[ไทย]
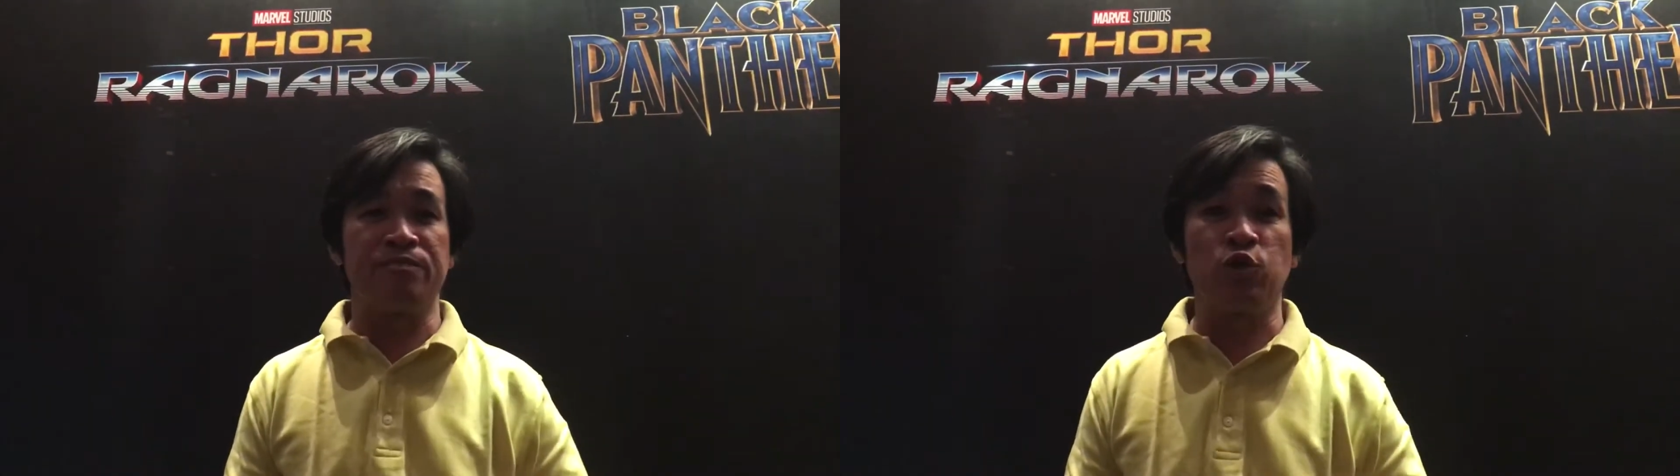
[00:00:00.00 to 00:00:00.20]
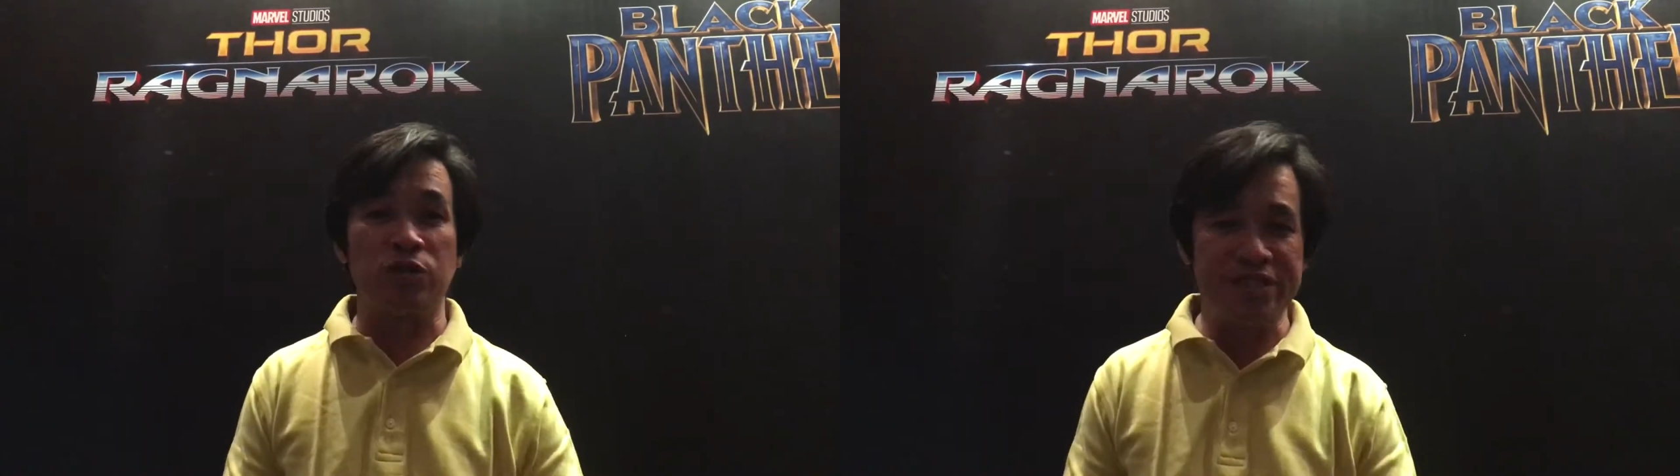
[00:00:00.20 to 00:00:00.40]

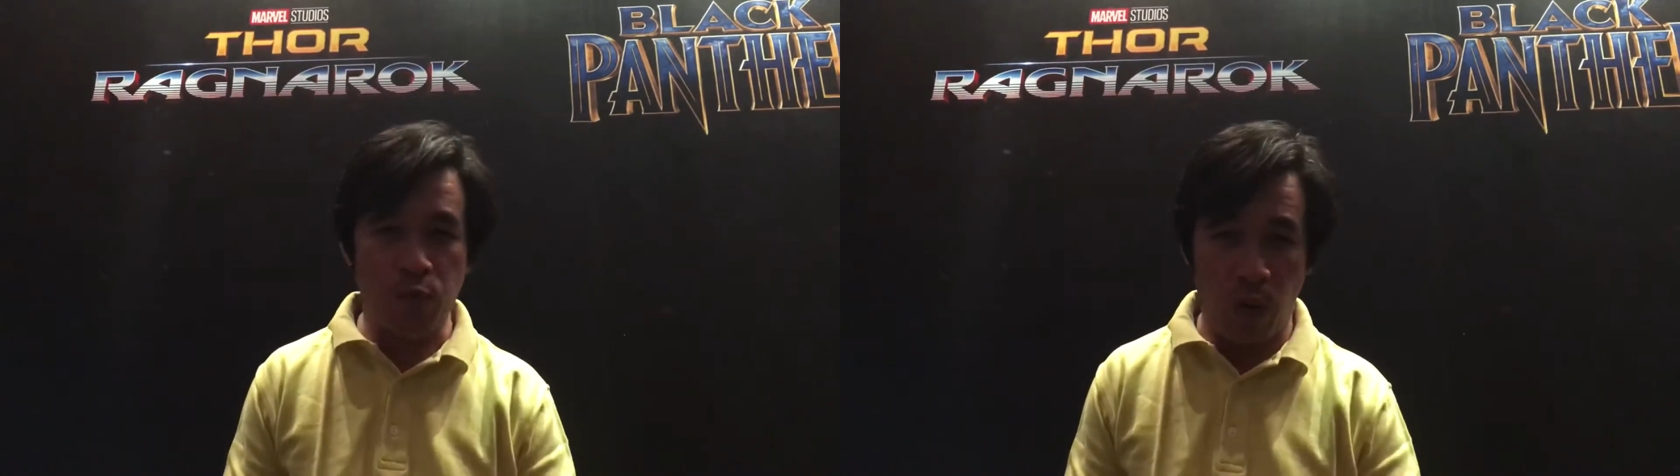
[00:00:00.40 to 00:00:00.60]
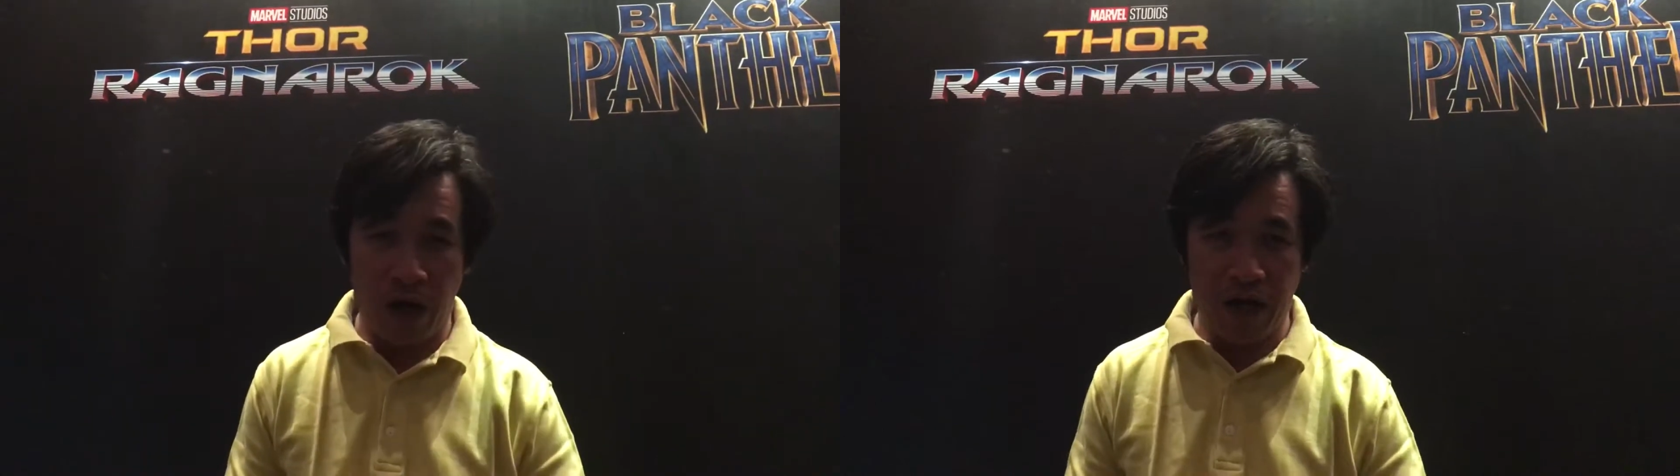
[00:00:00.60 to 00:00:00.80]
จูรลสิก
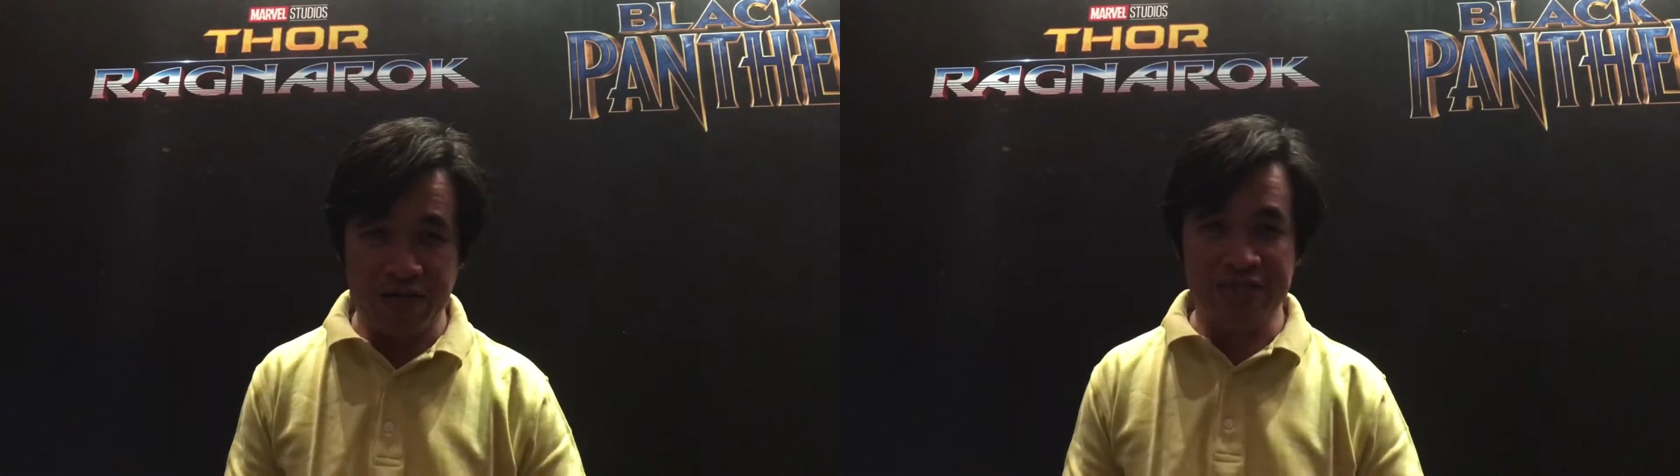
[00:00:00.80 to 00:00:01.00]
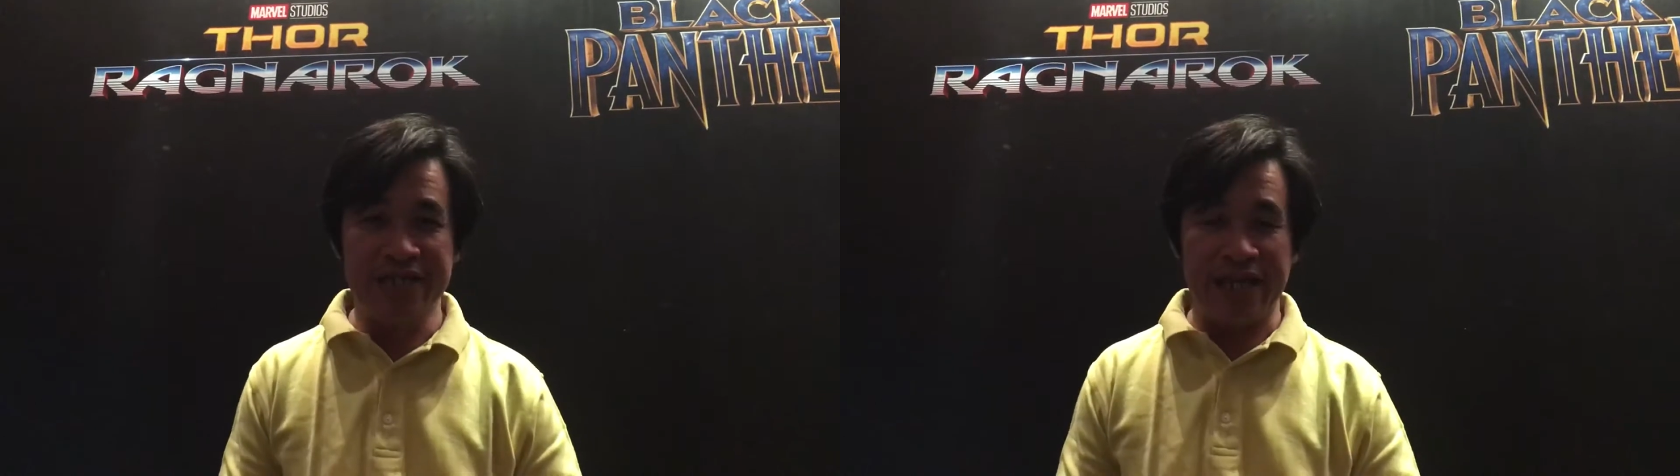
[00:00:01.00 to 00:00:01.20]
เวิล
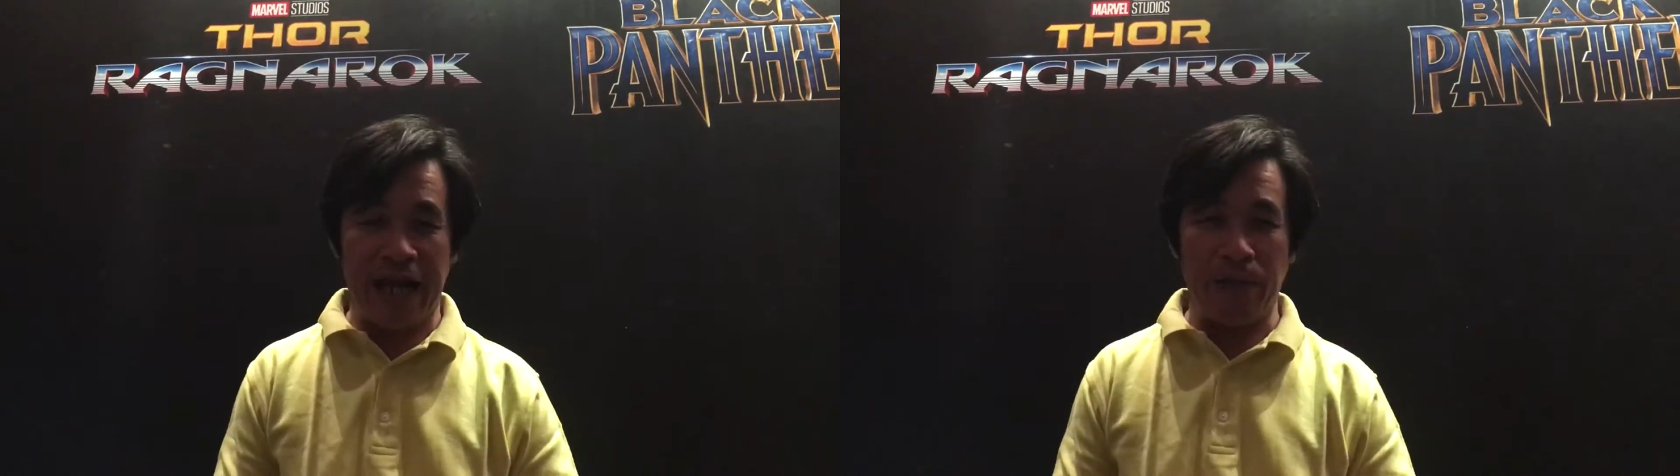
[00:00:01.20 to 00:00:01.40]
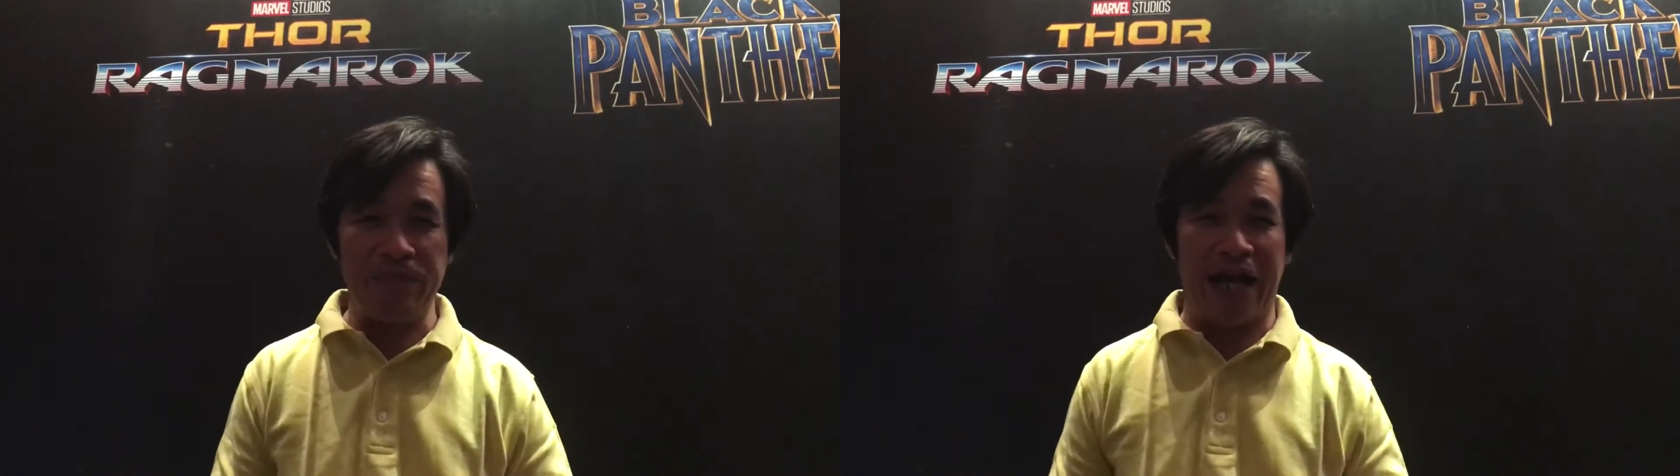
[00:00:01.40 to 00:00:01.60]
ด์นะ
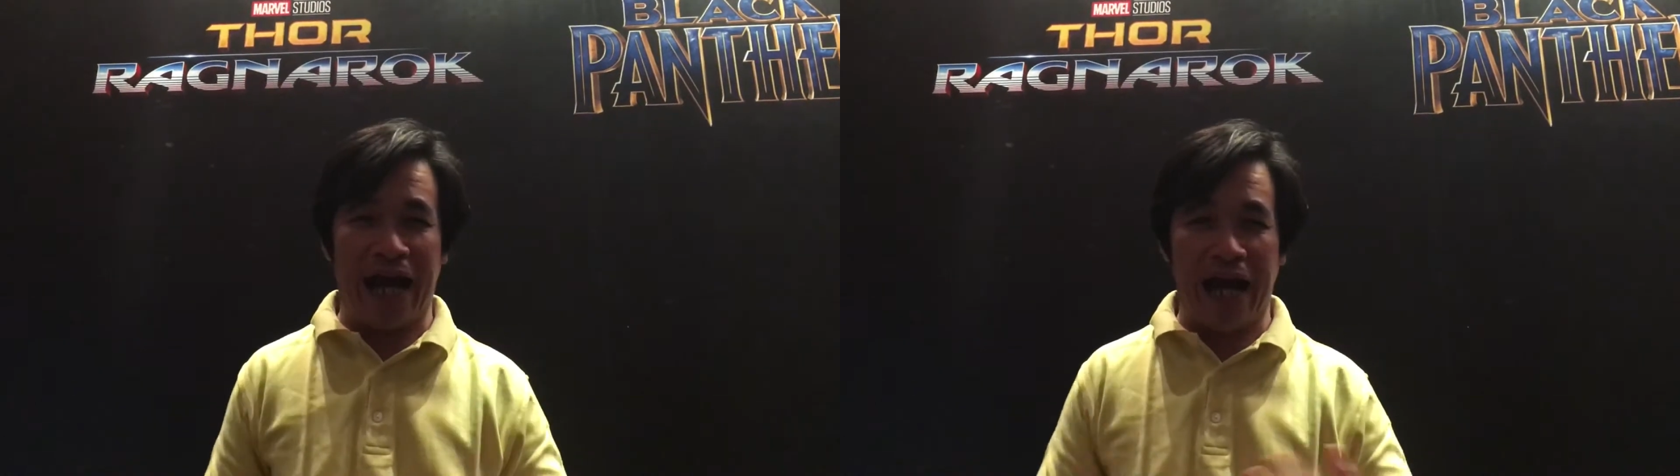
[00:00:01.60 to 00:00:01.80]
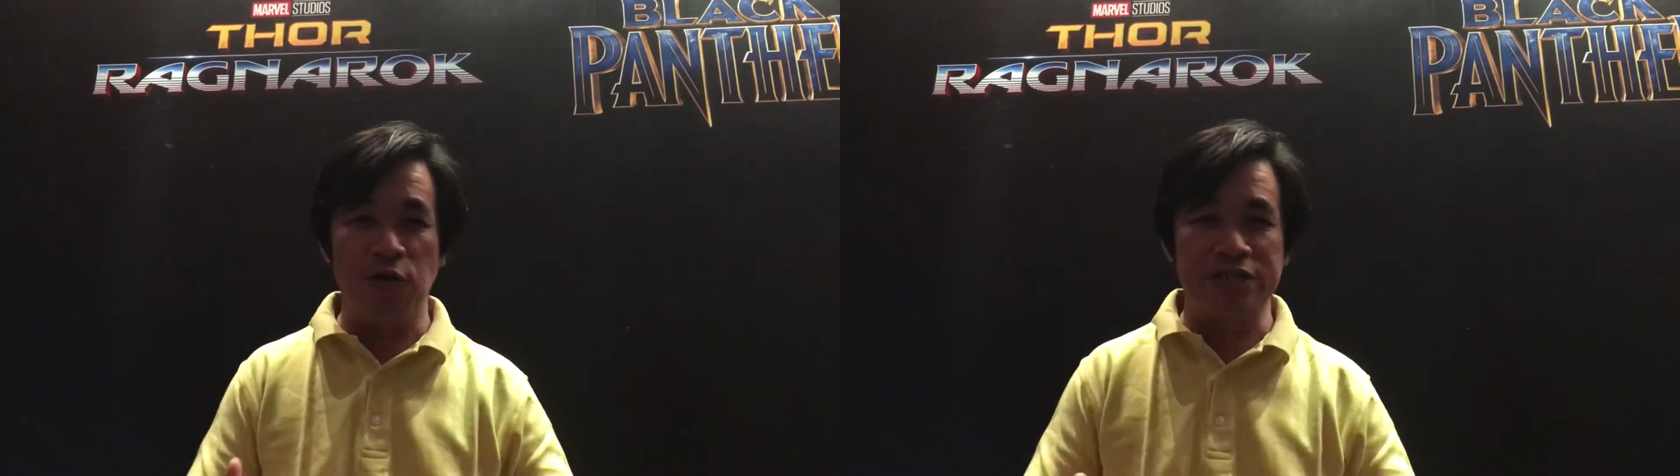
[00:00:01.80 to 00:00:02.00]
ครับอย่า
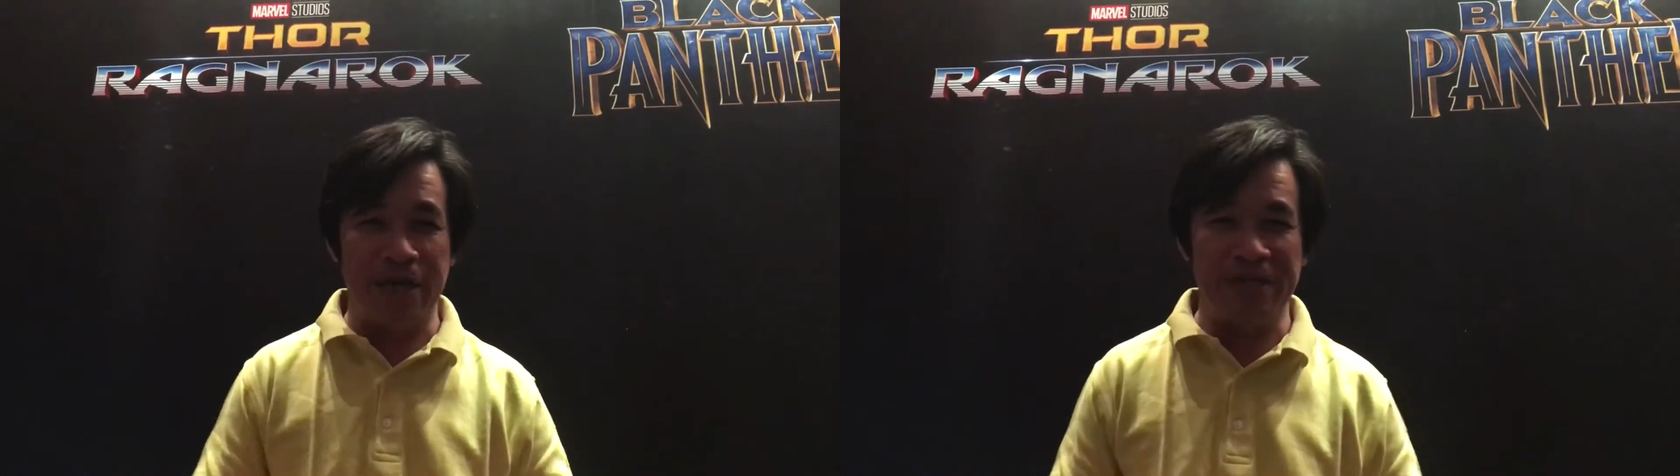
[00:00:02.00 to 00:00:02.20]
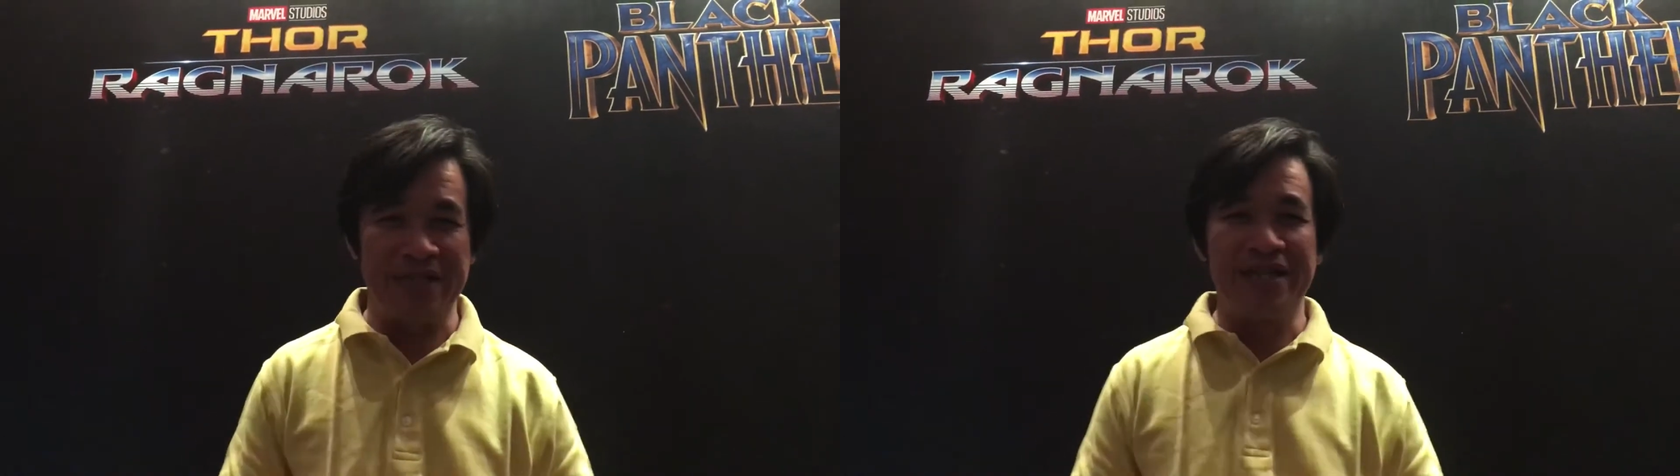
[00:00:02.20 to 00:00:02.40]
เข้าใจ
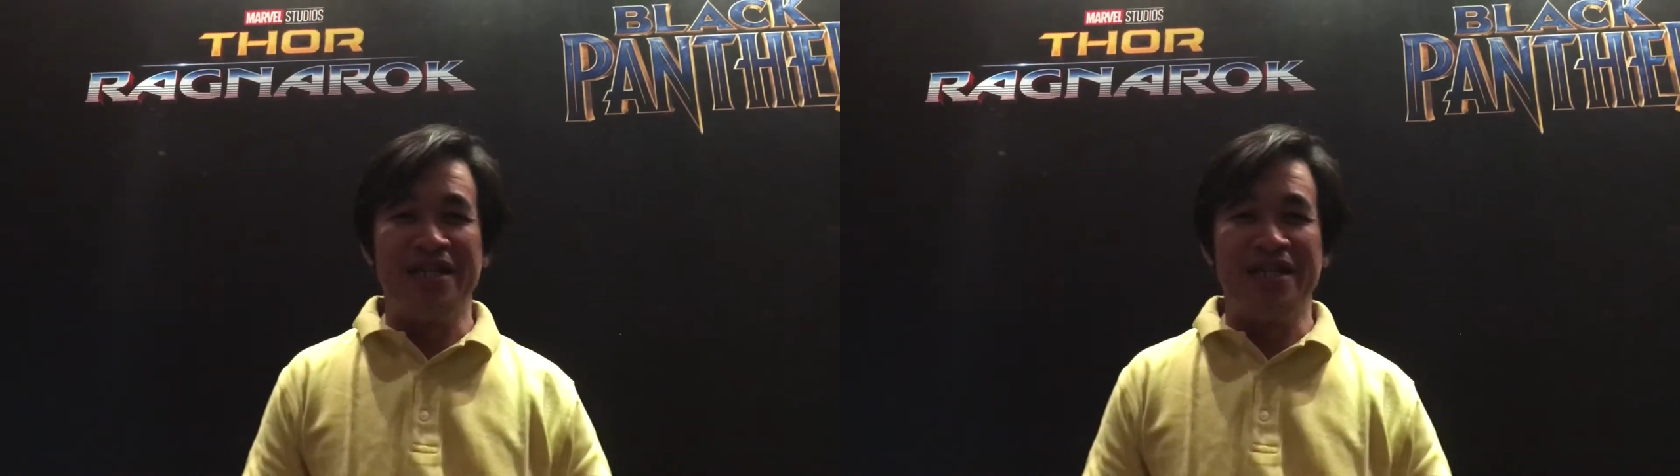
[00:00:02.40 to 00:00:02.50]
ผิด